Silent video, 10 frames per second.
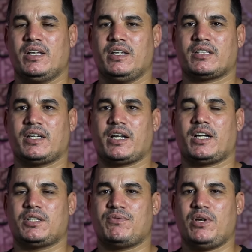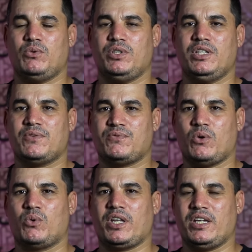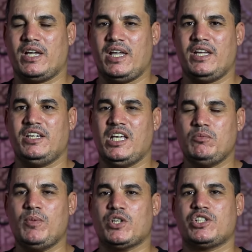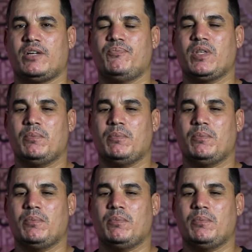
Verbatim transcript: هي طريقة تفاعلية فورية آنية مباشرة